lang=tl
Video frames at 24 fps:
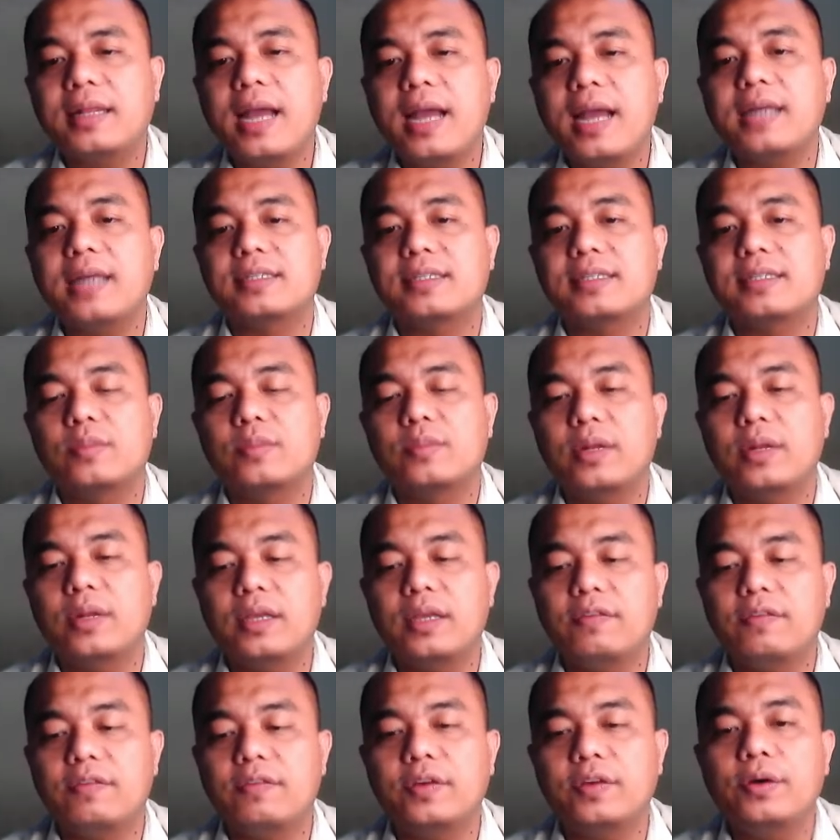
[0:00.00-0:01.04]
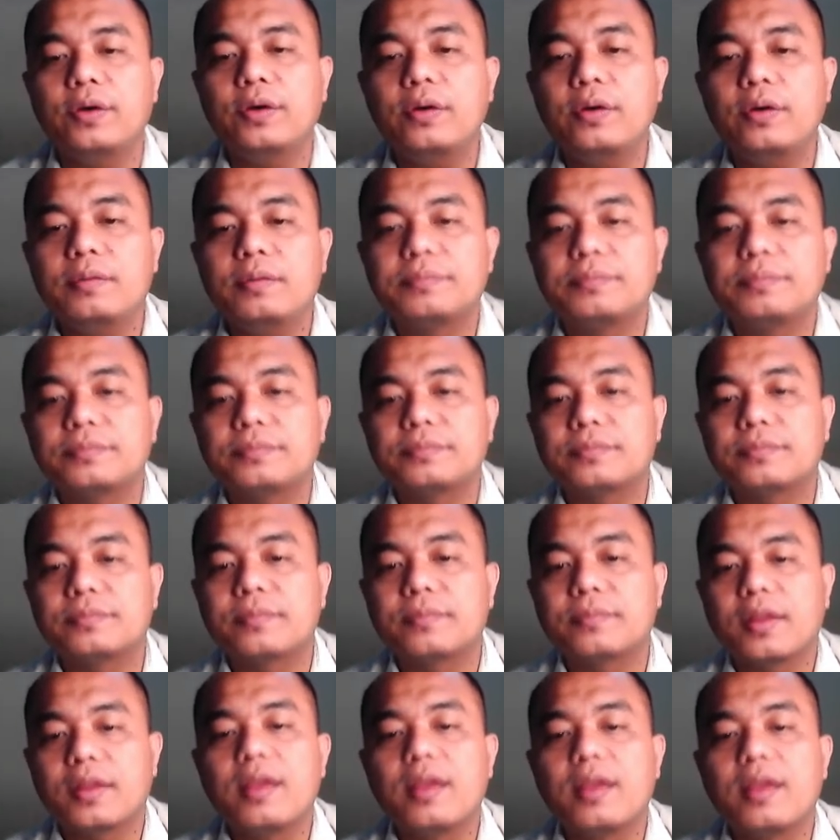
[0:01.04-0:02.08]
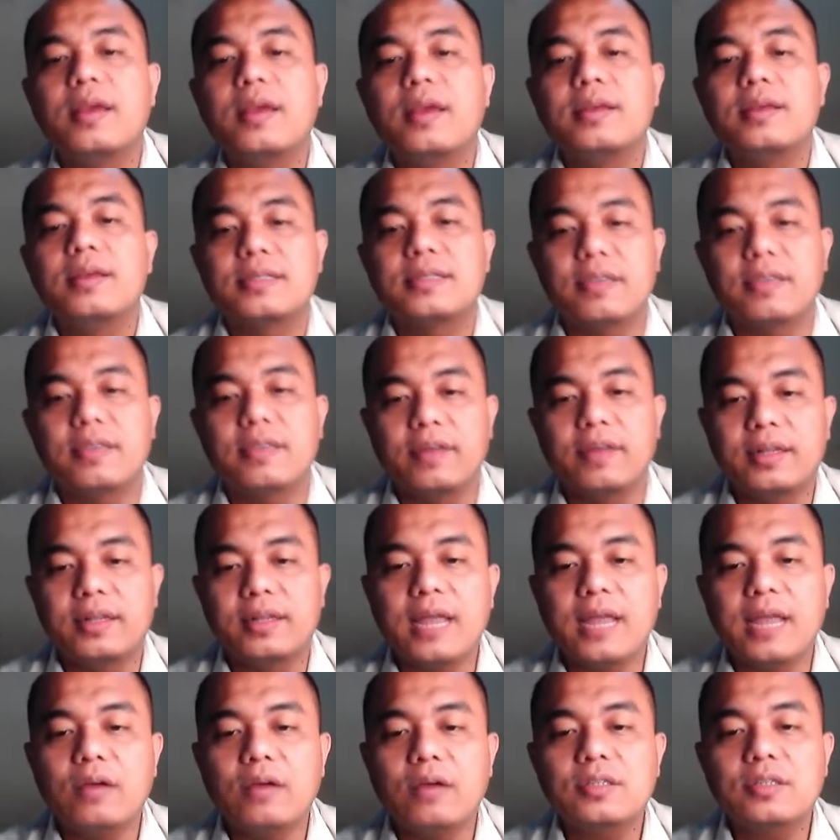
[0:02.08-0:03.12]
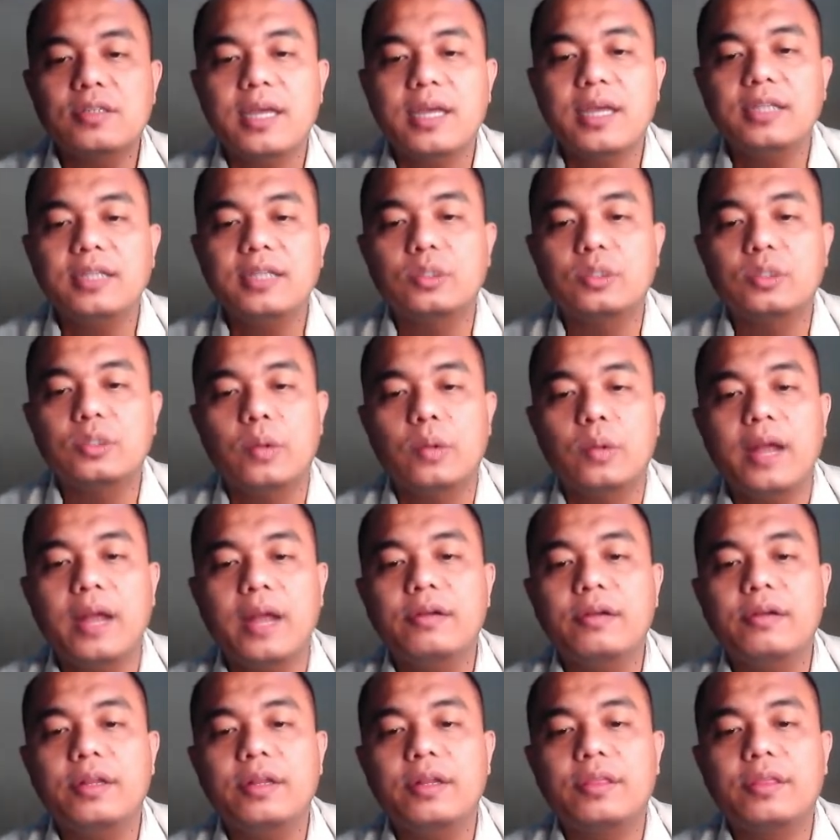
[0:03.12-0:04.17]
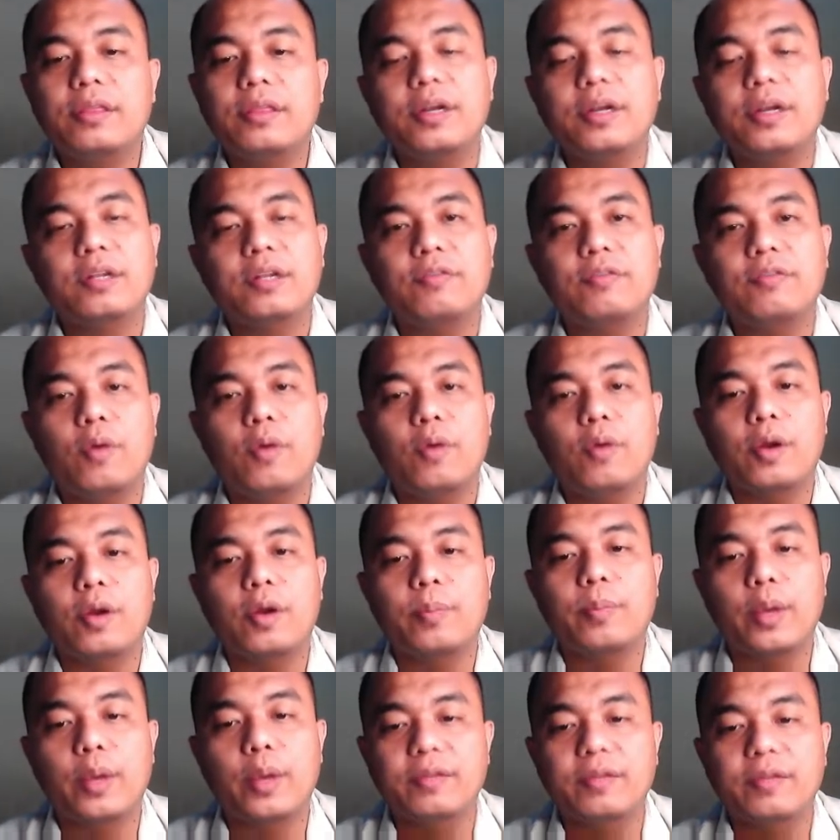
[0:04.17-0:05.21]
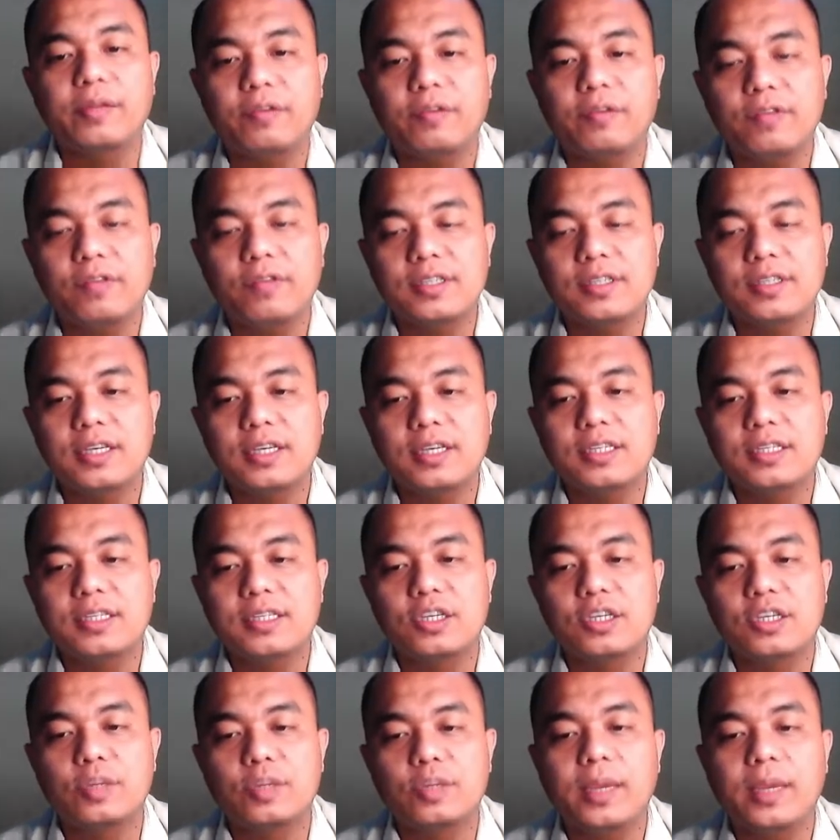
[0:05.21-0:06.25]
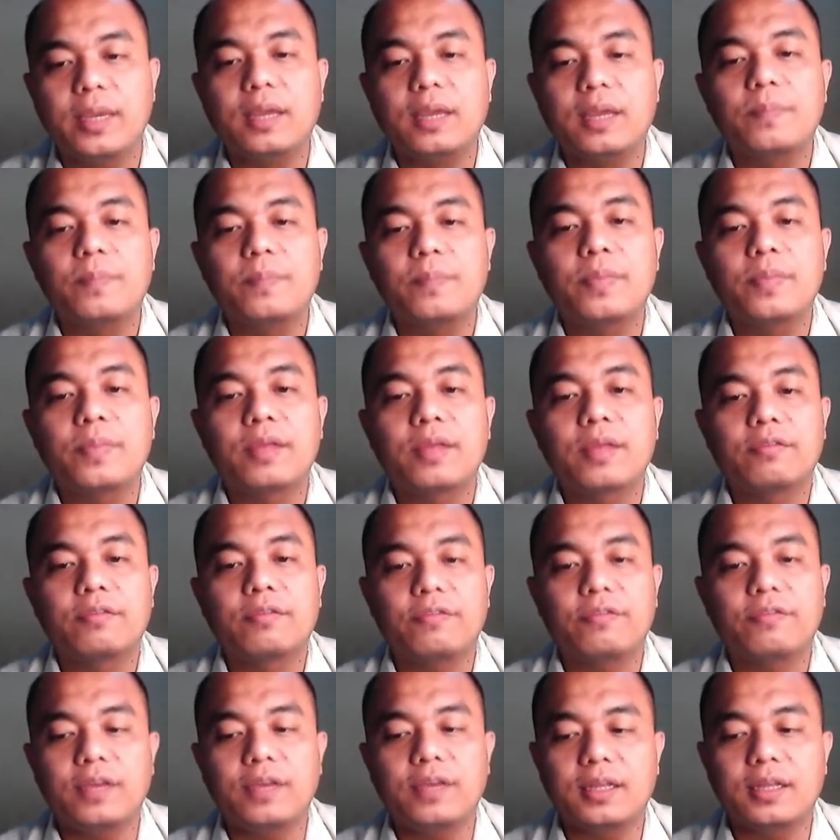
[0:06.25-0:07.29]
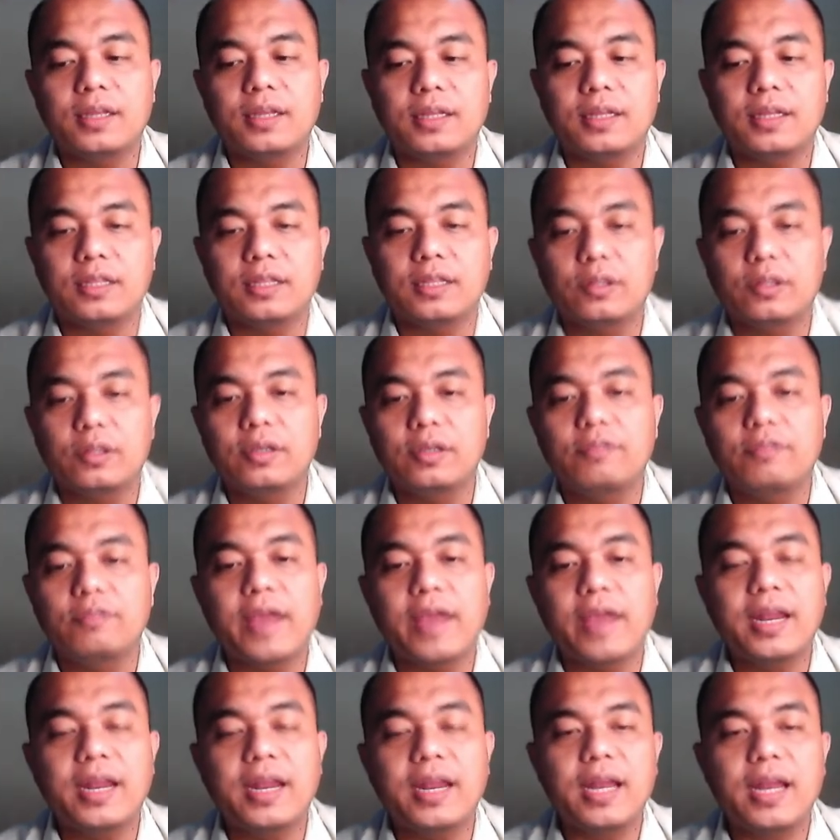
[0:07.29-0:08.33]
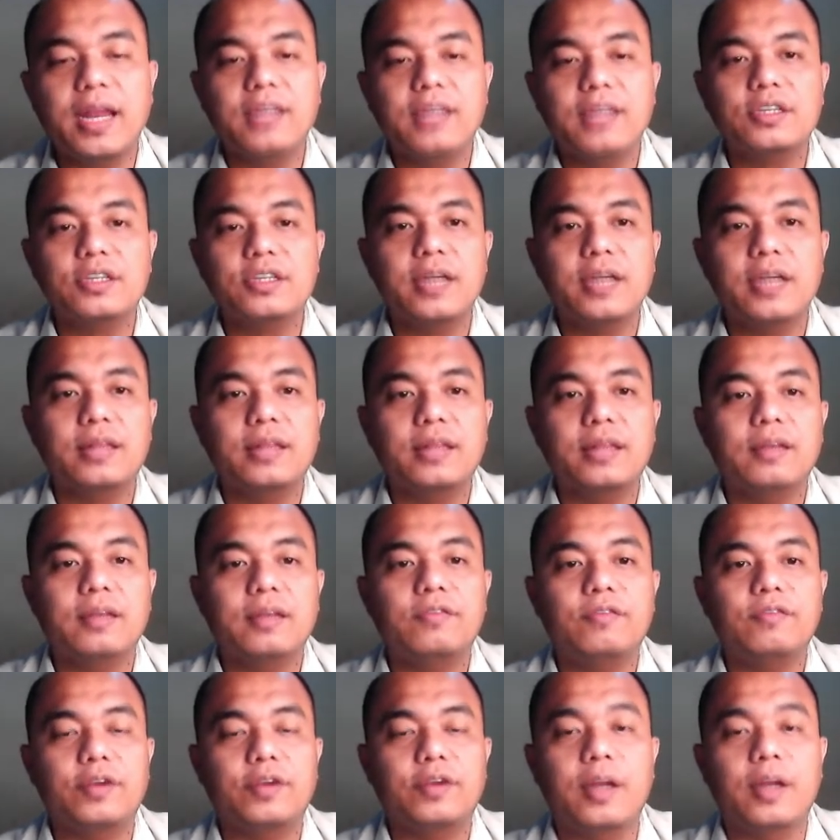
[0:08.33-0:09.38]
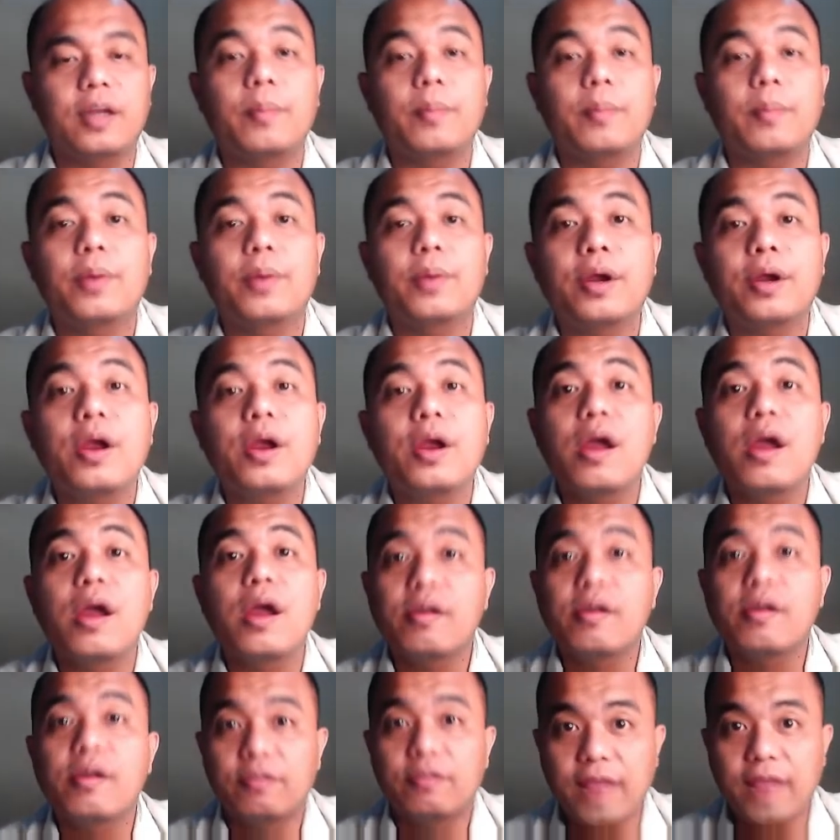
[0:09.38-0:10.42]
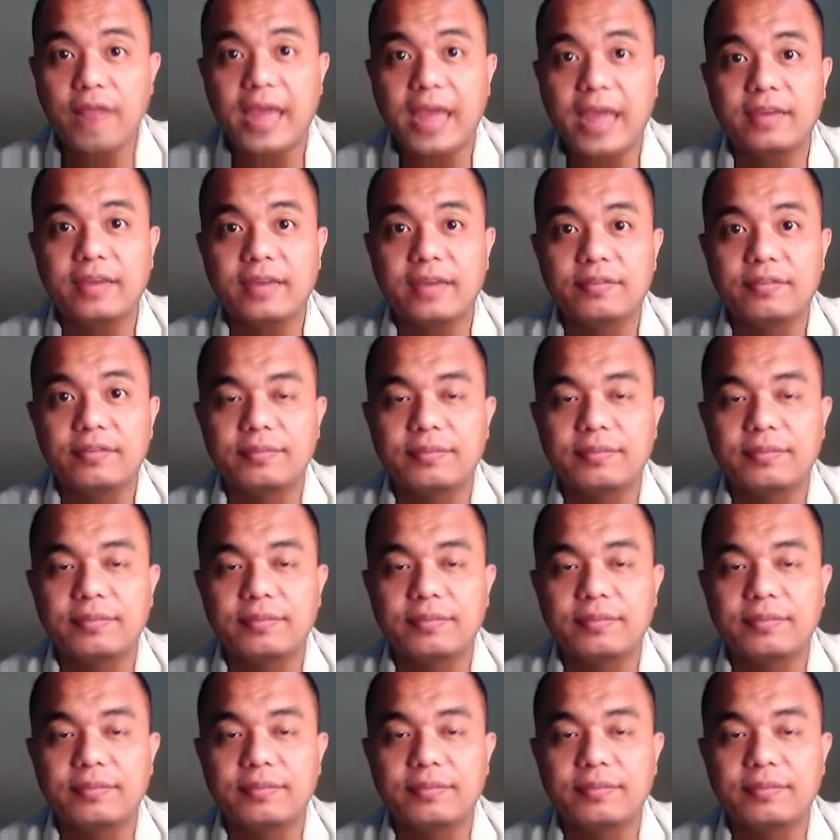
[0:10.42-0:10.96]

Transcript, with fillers: class, will give you 7,234.56 cubic faith. At ito na yung final answer natin for number 5.